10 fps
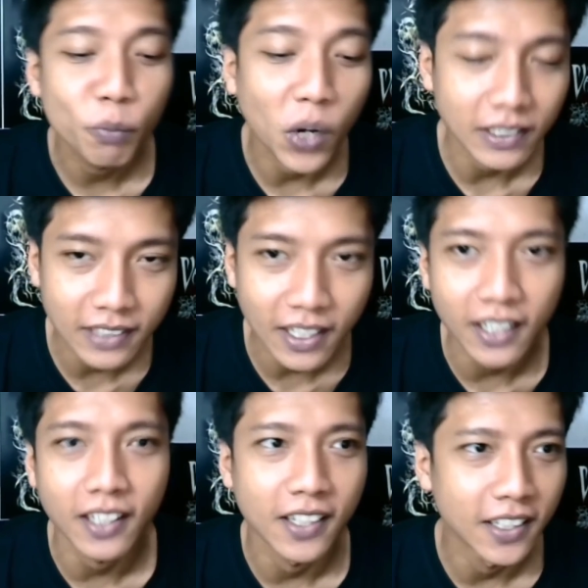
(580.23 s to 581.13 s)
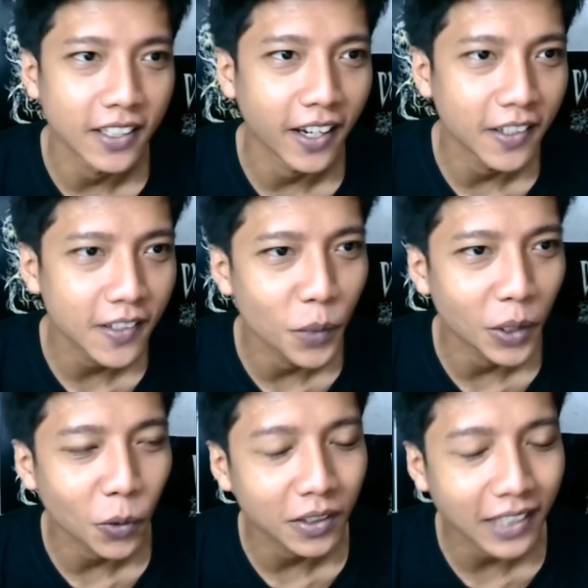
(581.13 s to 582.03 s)
puasa ya dan kayaknya
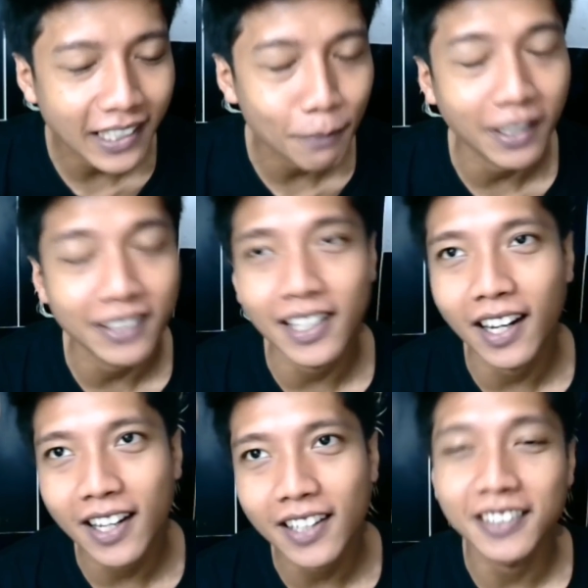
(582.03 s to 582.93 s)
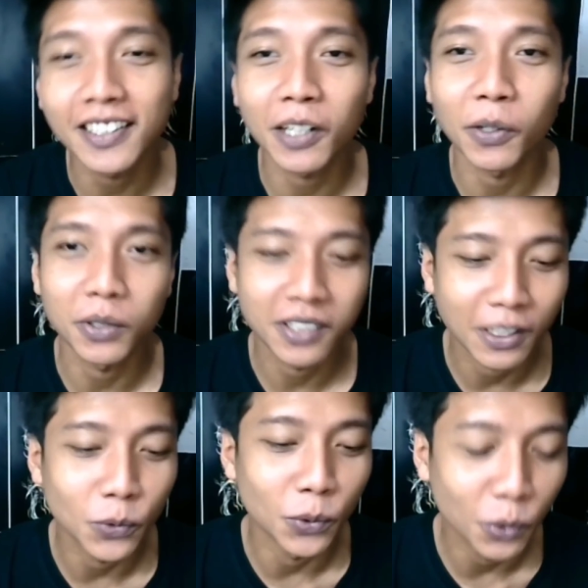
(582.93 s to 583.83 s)
buat konten yang meresahkan kita
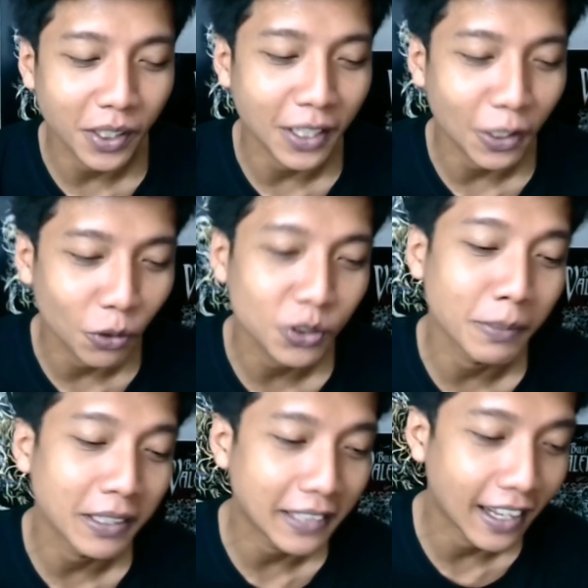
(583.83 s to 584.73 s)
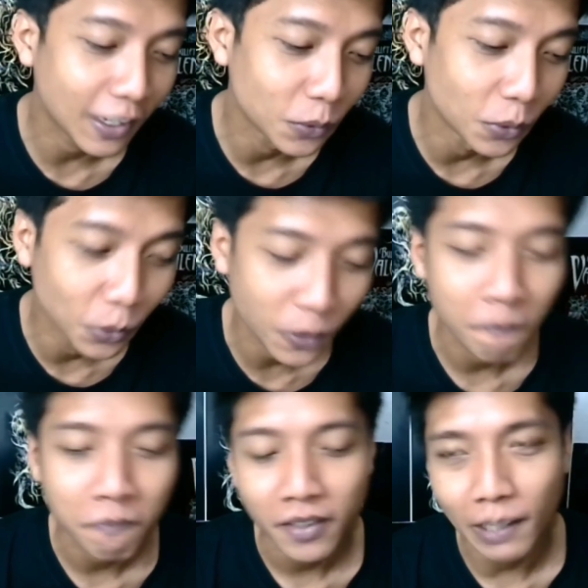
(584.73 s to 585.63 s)
closing dulu kita close sementara dulu